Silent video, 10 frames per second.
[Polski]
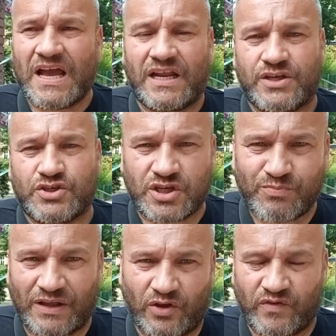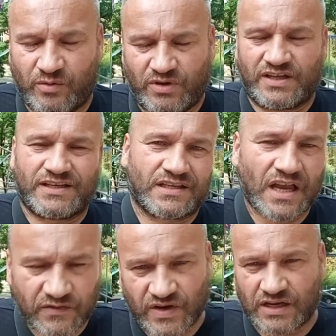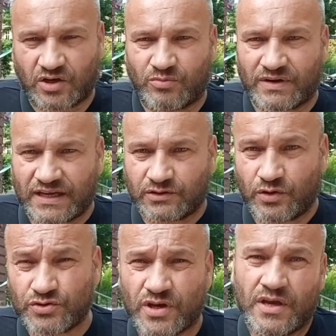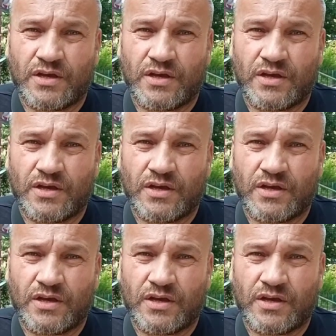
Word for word: Ale ci panowie mieli tak wielką radość,